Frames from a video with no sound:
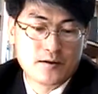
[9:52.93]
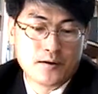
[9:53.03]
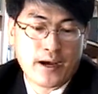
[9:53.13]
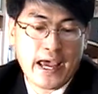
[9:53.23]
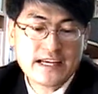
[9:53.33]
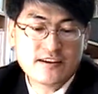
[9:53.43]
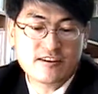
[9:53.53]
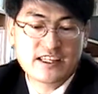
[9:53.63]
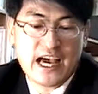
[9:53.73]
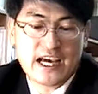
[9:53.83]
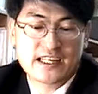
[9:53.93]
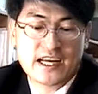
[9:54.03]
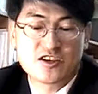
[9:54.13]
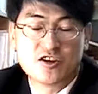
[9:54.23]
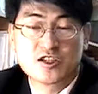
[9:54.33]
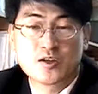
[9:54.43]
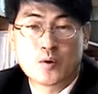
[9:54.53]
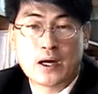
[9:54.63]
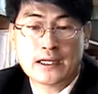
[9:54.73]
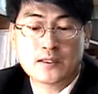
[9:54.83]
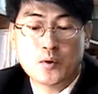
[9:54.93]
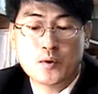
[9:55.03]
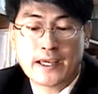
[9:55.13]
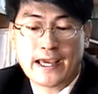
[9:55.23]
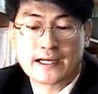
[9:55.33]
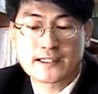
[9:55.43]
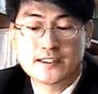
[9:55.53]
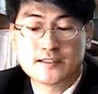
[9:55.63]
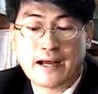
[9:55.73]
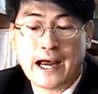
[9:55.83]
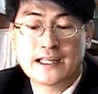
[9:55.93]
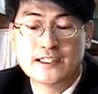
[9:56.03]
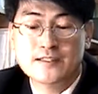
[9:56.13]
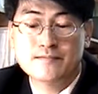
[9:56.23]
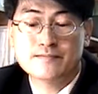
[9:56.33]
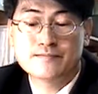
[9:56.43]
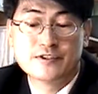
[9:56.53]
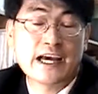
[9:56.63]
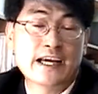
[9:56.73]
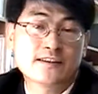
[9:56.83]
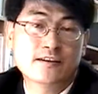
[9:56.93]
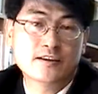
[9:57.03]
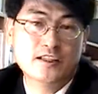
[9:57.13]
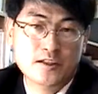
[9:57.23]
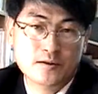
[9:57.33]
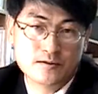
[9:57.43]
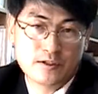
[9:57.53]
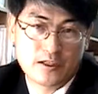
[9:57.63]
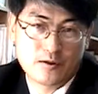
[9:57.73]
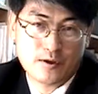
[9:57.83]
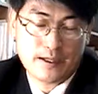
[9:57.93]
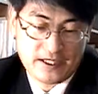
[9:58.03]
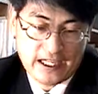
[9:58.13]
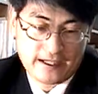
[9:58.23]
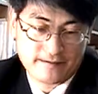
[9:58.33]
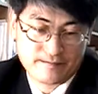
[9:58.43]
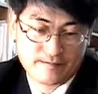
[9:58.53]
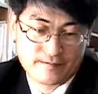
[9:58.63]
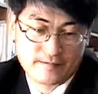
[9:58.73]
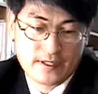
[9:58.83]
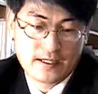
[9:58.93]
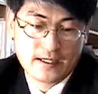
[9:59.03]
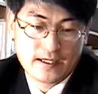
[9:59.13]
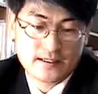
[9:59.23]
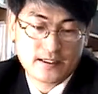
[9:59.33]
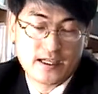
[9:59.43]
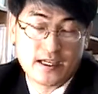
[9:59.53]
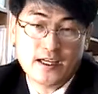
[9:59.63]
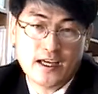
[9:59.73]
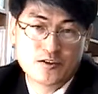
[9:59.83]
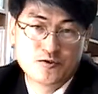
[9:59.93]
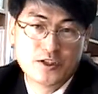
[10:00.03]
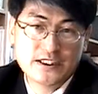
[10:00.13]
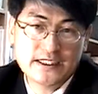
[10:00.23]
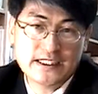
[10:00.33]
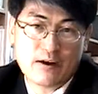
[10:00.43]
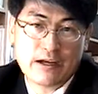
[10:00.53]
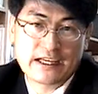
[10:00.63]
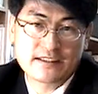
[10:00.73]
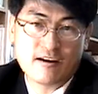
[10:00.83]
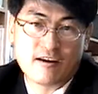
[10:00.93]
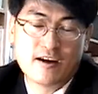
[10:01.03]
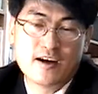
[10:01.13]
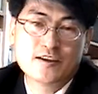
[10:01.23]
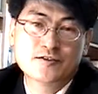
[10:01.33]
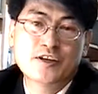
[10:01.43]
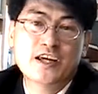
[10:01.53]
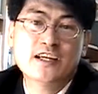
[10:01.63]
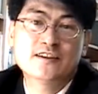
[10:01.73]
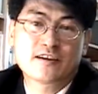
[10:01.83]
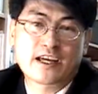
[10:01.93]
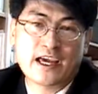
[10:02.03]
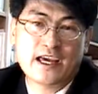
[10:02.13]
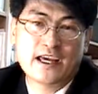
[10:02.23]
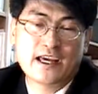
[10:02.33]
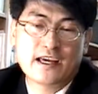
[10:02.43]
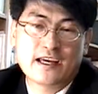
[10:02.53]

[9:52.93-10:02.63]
또 해석계학이나 전기공학, 통계학 등 많은 분야에서 이용되기도 합니다. 특히 주어진 상황에서 최적의